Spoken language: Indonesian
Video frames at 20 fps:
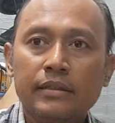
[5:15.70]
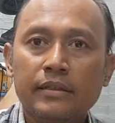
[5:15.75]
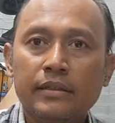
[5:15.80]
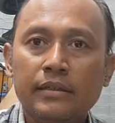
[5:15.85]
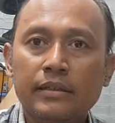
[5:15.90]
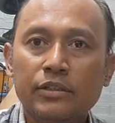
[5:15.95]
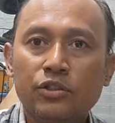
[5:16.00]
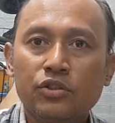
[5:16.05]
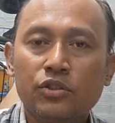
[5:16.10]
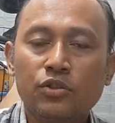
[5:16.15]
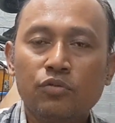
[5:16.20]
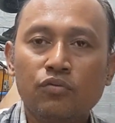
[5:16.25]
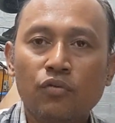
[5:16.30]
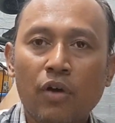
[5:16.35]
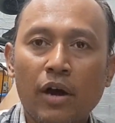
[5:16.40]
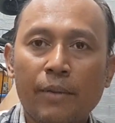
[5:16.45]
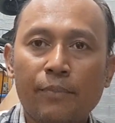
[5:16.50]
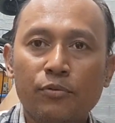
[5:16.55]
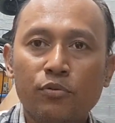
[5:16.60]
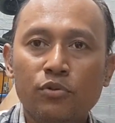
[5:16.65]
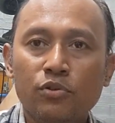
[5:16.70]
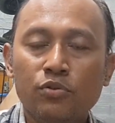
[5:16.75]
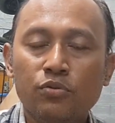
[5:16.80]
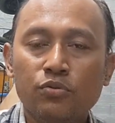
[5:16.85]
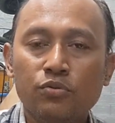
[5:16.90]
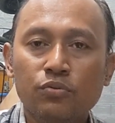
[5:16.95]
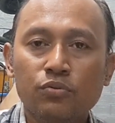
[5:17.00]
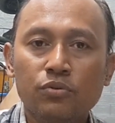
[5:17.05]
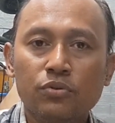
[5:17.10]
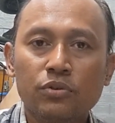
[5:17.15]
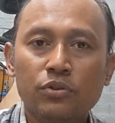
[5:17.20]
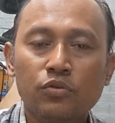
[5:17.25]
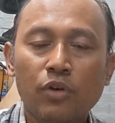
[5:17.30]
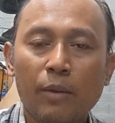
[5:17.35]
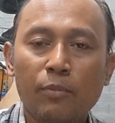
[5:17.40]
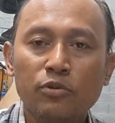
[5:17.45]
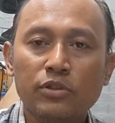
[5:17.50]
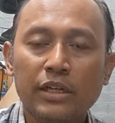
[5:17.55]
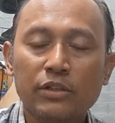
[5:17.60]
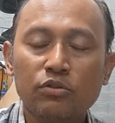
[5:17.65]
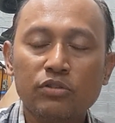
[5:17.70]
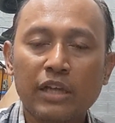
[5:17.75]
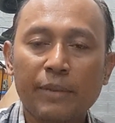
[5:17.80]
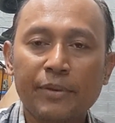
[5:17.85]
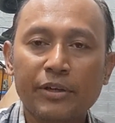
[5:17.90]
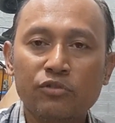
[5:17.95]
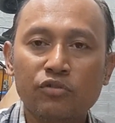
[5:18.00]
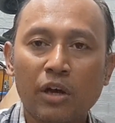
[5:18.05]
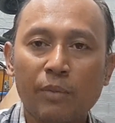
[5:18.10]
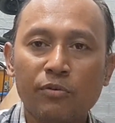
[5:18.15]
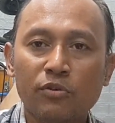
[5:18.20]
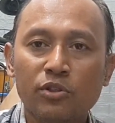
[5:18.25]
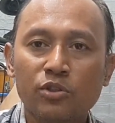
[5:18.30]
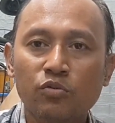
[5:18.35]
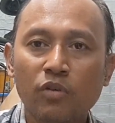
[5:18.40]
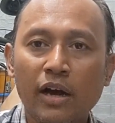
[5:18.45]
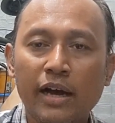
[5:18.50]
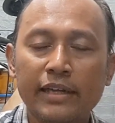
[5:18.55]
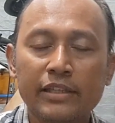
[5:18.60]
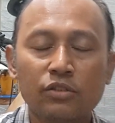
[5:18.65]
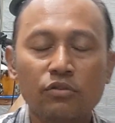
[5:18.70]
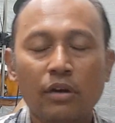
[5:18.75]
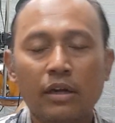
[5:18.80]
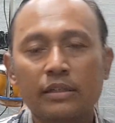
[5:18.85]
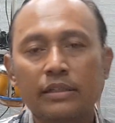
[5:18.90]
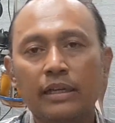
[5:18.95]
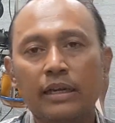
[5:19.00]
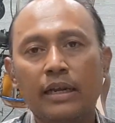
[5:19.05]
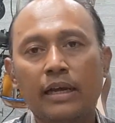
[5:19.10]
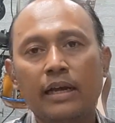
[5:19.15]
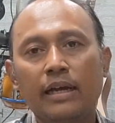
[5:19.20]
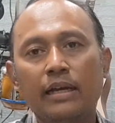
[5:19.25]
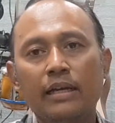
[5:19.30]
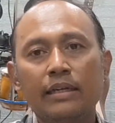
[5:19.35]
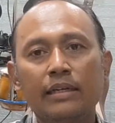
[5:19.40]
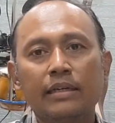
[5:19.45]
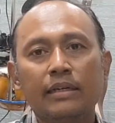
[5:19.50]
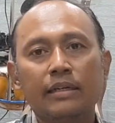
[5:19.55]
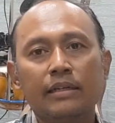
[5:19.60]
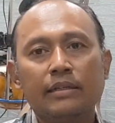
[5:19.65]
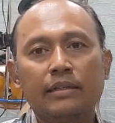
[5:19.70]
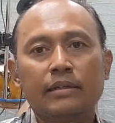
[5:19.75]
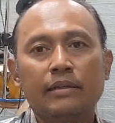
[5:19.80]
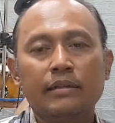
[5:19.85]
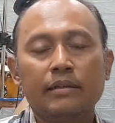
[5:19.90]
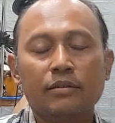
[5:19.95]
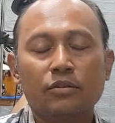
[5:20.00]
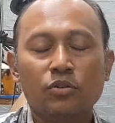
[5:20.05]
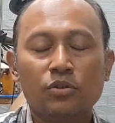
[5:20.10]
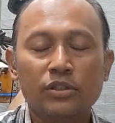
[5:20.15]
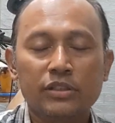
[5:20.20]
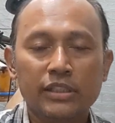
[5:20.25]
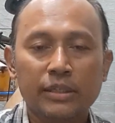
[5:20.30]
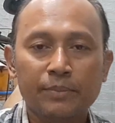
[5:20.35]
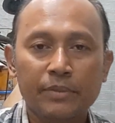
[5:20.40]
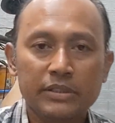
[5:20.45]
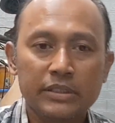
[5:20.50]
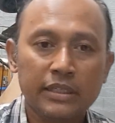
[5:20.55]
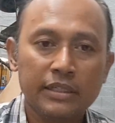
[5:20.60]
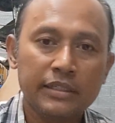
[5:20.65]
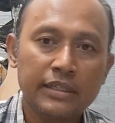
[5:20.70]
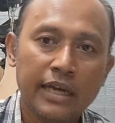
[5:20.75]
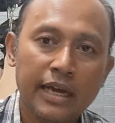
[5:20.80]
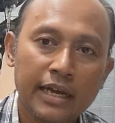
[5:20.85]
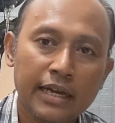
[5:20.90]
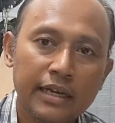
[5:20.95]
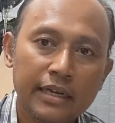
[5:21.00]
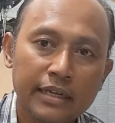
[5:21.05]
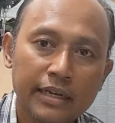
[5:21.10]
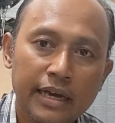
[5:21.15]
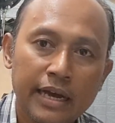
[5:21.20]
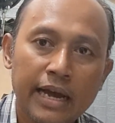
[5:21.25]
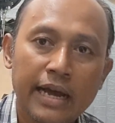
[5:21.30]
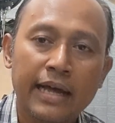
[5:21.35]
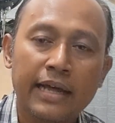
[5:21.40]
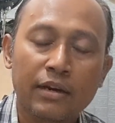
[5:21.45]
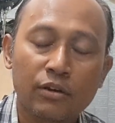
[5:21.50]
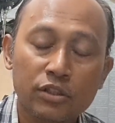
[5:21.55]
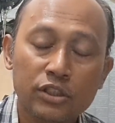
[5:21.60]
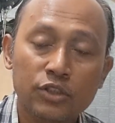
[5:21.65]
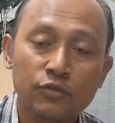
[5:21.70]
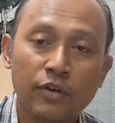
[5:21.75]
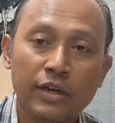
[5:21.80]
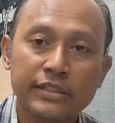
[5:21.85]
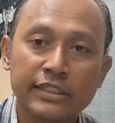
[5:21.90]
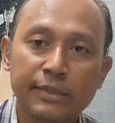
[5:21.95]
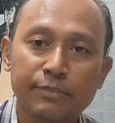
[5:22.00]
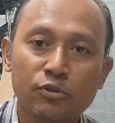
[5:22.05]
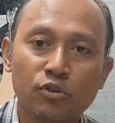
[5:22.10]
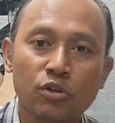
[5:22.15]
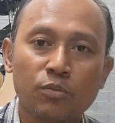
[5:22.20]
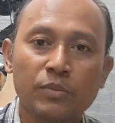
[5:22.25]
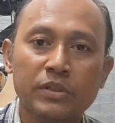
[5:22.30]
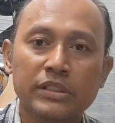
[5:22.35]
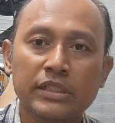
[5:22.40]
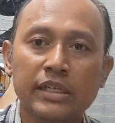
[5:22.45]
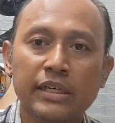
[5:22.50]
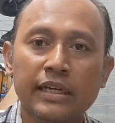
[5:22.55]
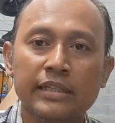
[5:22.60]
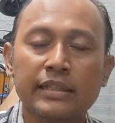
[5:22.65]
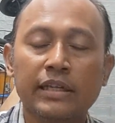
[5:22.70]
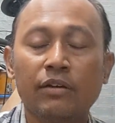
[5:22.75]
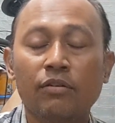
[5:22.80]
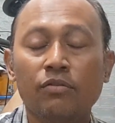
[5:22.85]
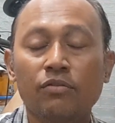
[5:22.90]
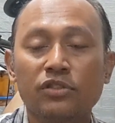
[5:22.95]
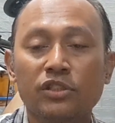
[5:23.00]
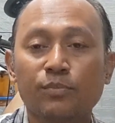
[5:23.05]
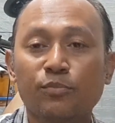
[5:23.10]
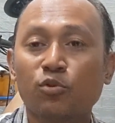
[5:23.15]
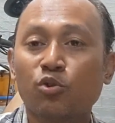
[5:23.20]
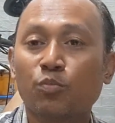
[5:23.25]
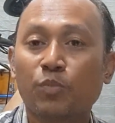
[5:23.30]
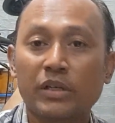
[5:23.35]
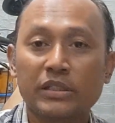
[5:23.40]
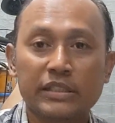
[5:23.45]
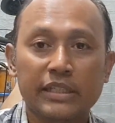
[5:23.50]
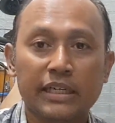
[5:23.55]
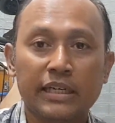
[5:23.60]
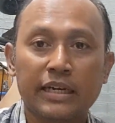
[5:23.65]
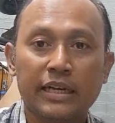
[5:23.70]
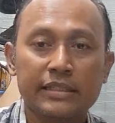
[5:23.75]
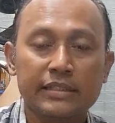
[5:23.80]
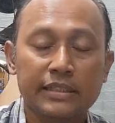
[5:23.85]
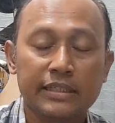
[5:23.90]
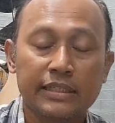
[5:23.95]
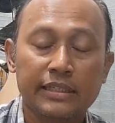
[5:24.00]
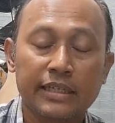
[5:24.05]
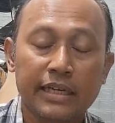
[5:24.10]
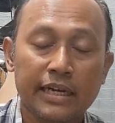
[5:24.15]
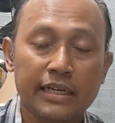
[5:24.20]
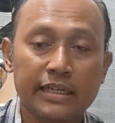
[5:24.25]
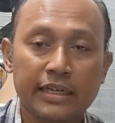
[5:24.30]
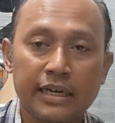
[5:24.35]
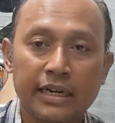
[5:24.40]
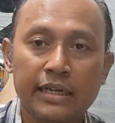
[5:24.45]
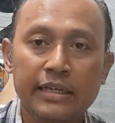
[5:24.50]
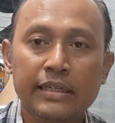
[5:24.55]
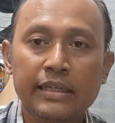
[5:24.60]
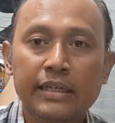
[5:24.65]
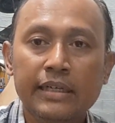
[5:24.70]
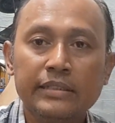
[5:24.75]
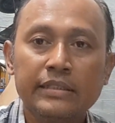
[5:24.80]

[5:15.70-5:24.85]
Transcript: uh, 20 21 sampai 22 itu adalah kondisi mesin yang harus wajib turun mesin atau 10% lah kira-kira.